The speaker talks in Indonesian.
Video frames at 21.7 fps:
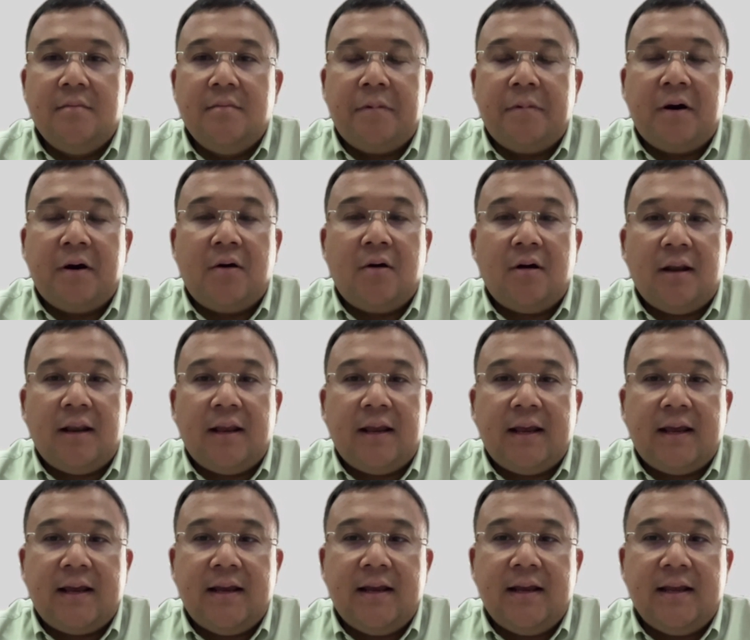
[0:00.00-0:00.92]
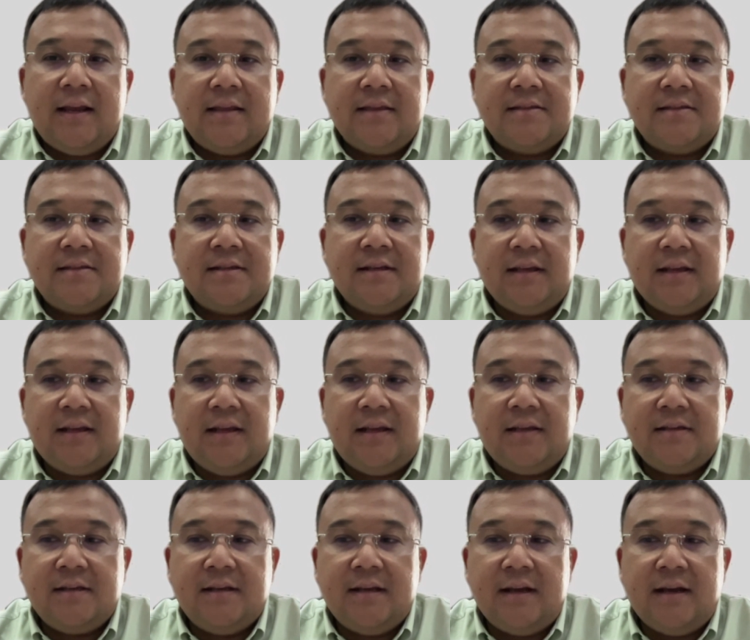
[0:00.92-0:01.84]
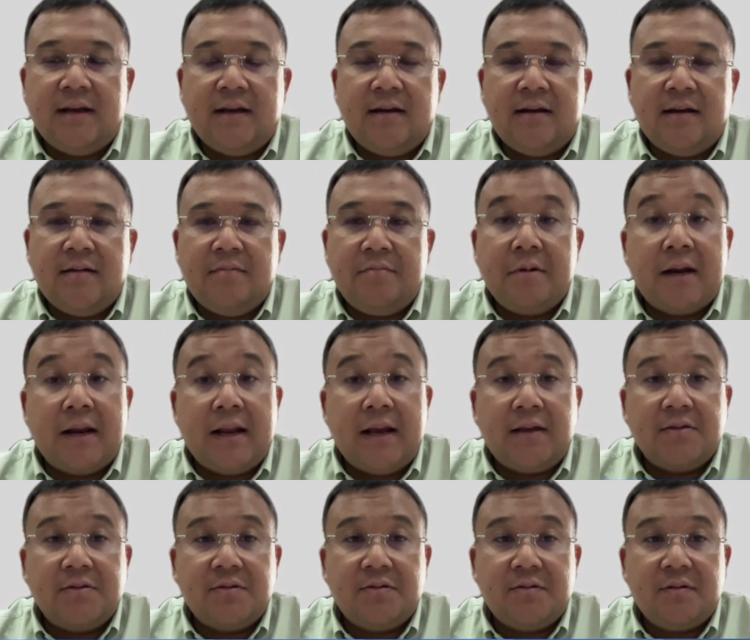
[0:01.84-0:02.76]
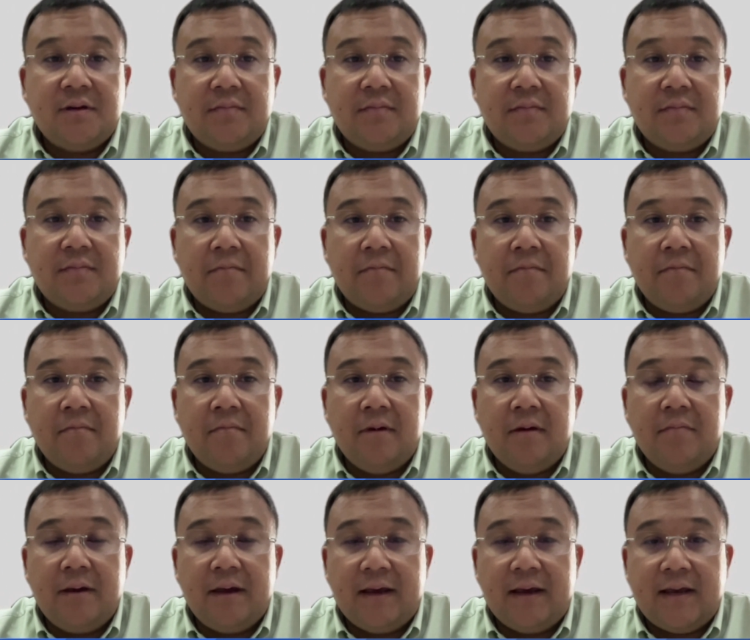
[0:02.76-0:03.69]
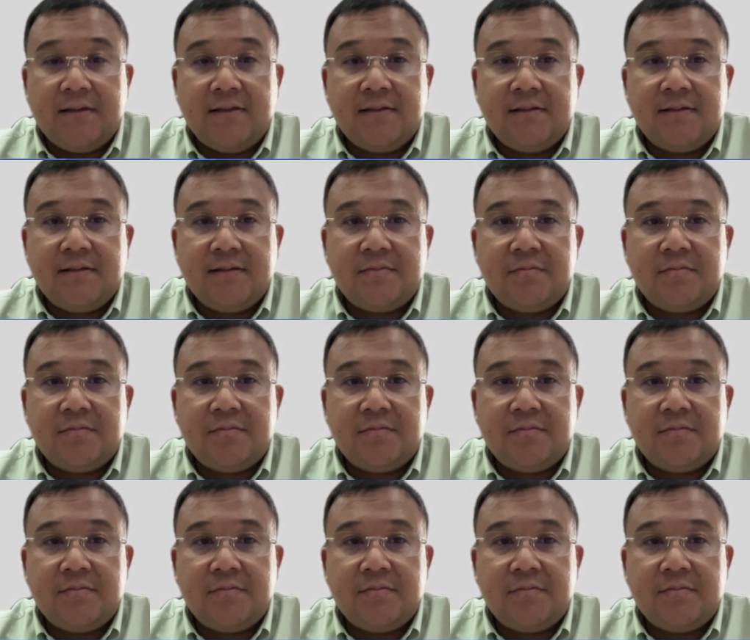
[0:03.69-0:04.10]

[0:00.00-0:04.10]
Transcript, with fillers: Pengolekan data sendiri sedang berlangsung di BPS.